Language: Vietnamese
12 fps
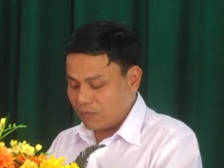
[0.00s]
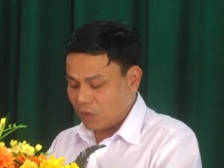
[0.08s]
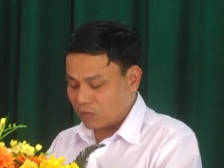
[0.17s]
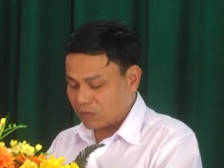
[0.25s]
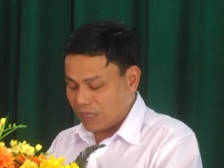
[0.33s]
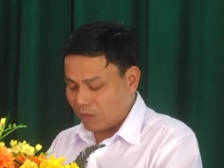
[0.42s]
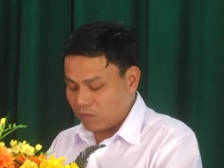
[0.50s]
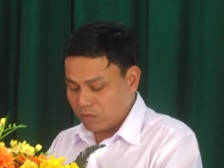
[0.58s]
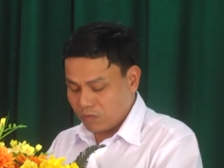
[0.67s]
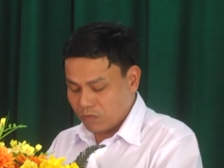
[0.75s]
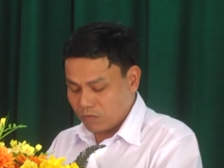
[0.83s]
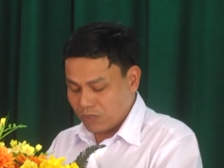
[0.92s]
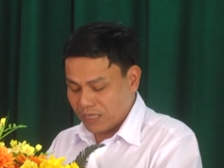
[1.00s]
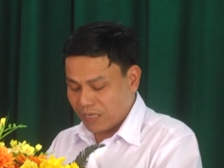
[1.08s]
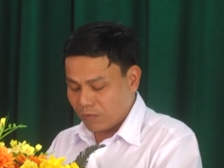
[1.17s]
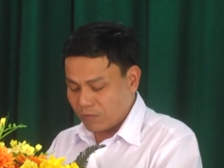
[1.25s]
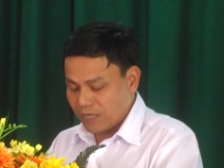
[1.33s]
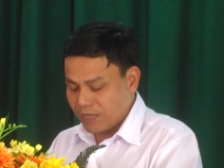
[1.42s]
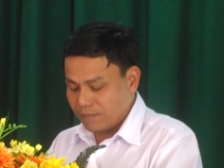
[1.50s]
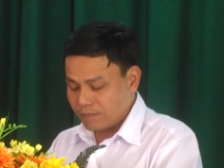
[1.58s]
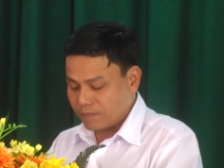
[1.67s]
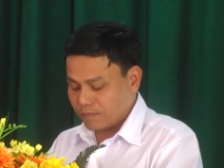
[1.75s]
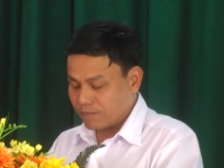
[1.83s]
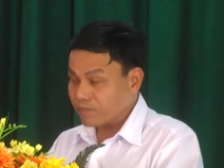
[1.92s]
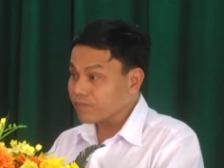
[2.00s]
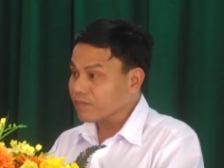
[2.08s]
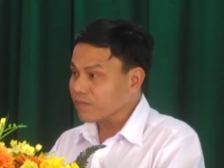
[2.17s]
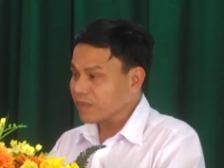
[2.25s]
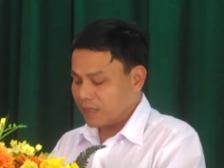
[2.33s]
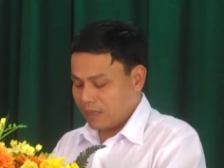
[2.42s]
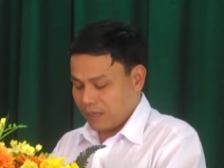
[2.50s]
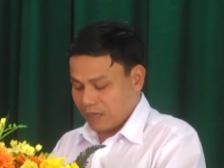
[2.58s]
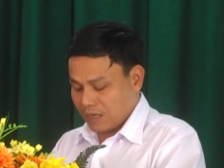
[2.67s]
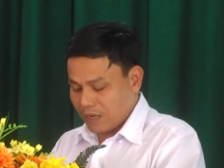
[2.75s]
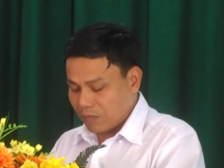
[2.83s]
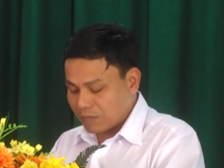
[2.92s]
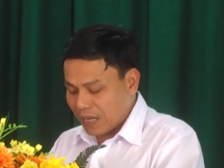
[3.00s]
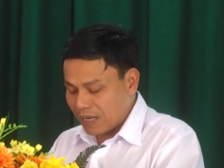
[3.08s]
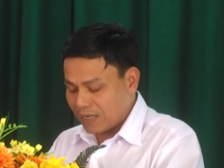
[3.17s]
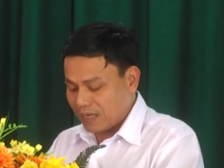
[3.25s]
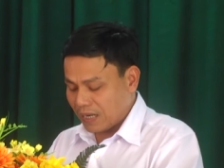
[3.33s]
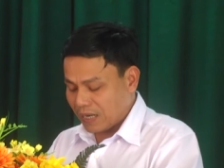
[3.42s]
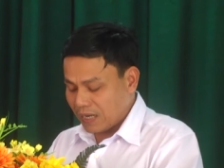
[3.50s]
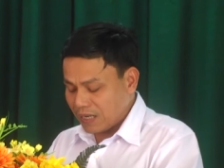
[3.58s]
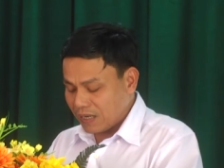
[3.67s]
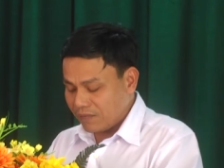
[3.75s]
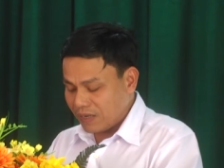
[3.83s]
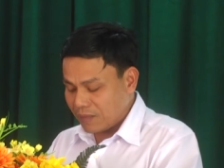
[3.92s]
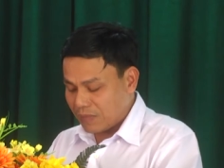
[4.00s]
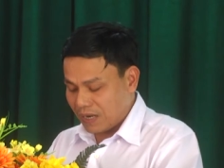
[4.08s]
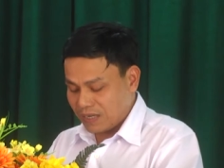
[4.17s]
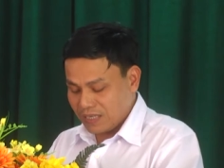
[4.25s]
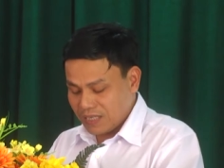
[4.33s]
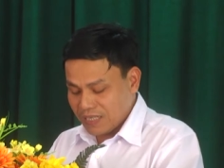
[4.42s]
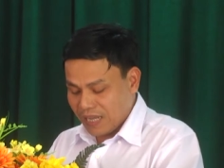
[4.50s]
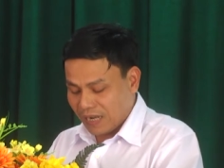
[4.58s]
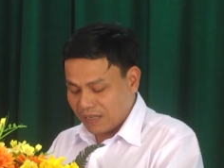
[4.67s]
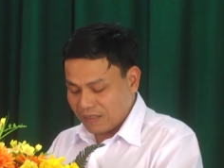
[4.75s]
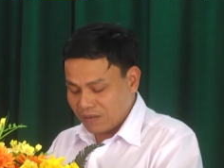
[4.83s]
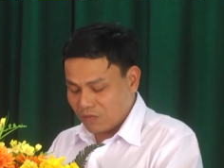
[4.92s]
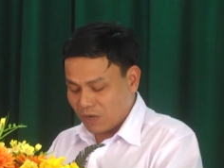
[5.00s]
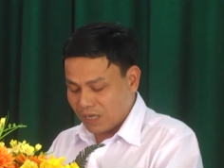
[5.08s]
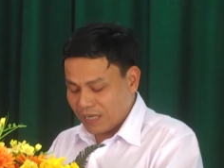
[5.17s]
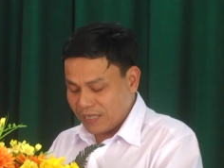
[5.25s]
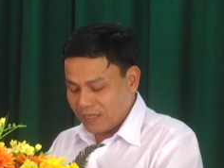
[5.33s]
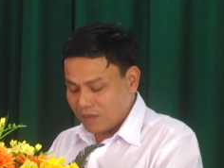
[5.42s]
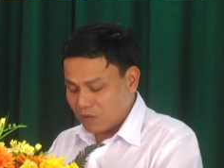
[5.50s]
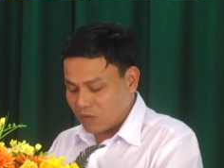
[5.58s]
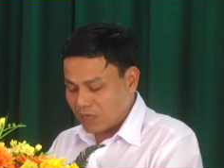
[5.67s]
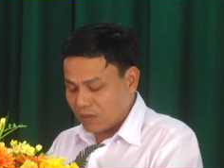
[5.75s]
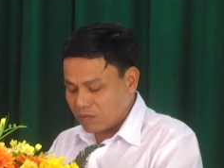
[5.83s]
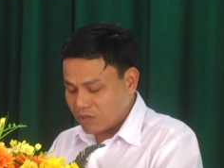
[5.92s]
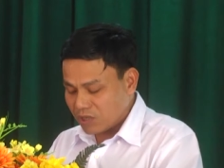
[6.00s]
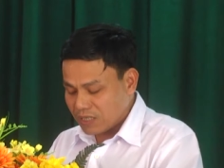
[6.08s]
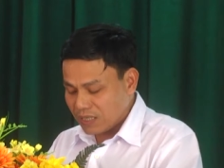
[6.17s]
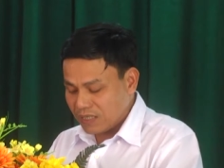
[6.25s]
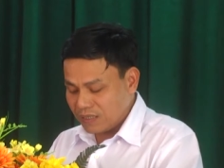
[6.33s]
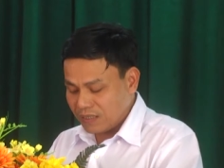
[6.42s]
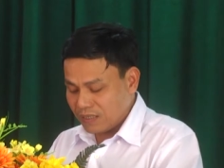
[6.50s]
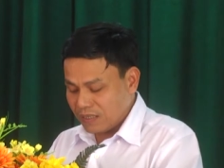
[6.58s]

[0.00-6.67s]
mục giống nguy cấp quý hiếm đồng thời là cấp cái văn bản hướng dẫn quản lý nguồn gốc xuất xứ